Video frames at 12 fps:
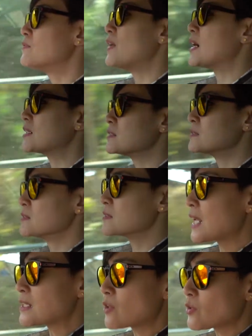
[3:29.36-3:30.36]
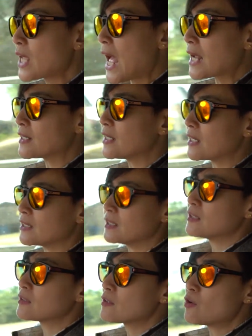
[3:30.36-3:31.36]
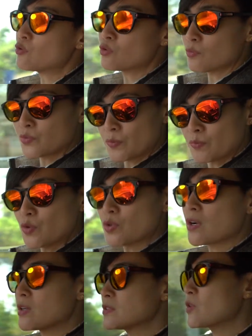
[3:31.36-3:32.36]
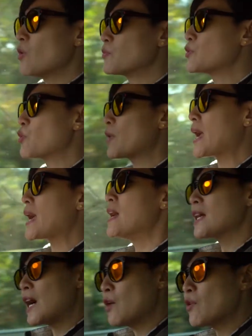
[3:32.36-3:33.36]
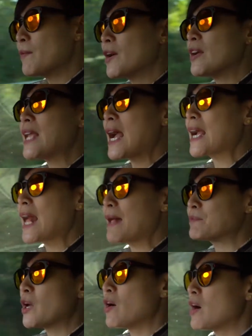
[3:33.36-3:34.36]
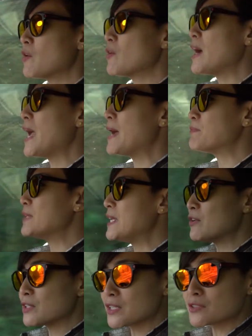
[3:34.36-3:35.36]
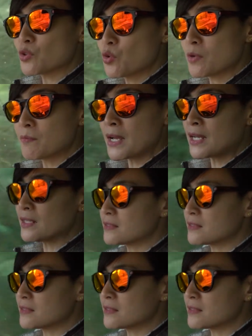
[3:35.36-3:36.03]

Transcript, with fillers: ฝั่งท่าสองยางเนี่ยก็อุดมสมบูรณ์แล้วก็สงบสุขไงเขาก็ไม่ค่อยอยากกลับเนาะเขาก็แอบหนีออกจากศูนย์มา